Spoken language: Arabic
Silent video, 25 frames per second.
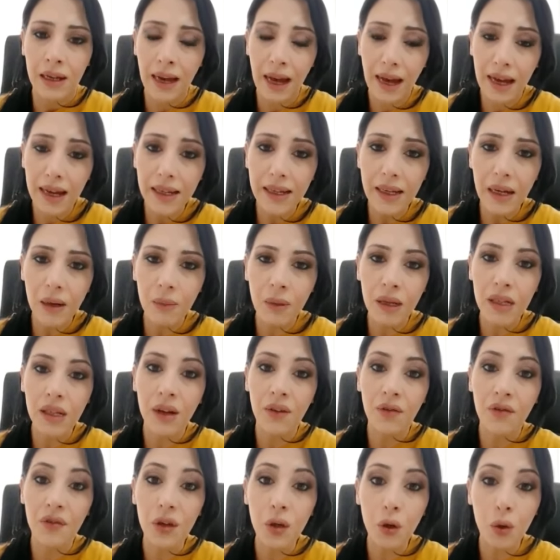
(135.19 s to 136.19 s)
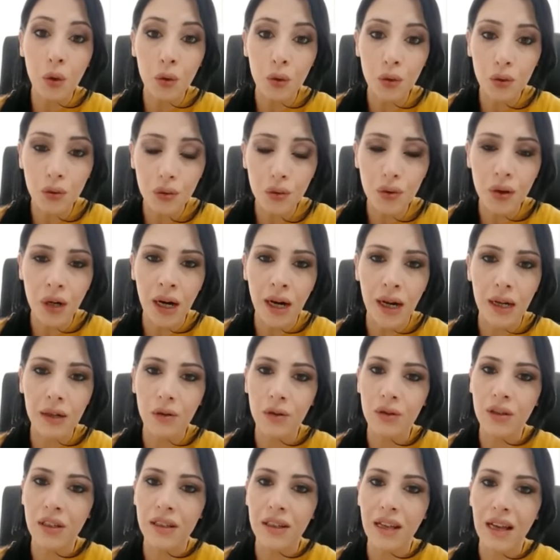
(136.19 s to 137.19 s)
لاي مدى في خطورة
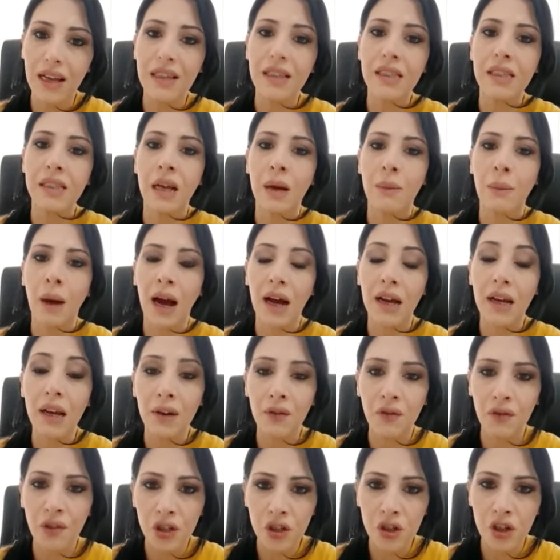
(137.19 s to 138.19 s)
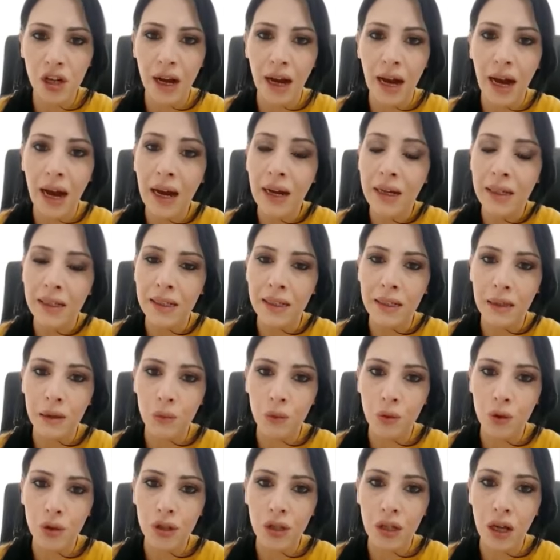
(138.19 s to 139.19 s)
انه تتأزم على فجأة حالة
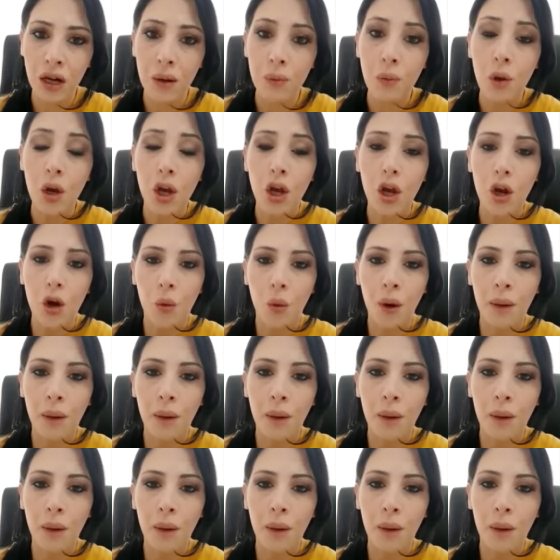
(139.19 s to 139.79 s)
المصاب